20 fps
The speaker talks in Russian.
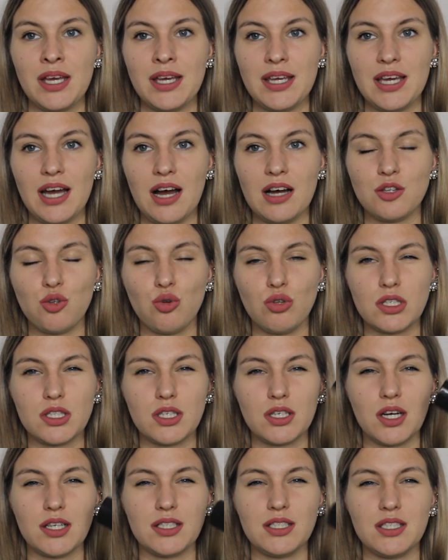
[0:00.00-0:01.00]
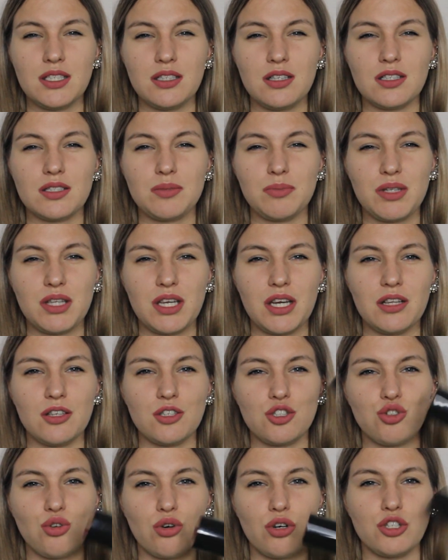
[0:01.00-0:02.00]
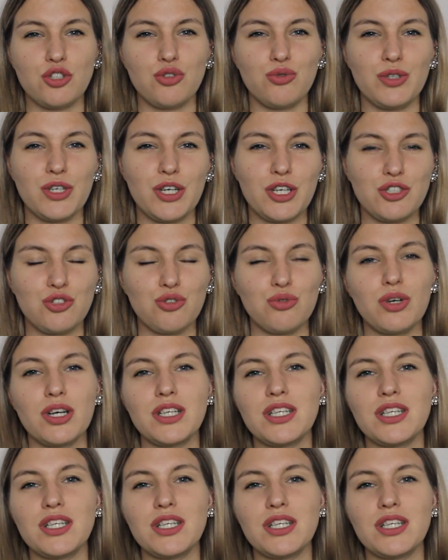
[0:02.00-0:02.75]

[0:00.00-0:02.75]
Я долго ходила, смотрела, что хочу, не хочу.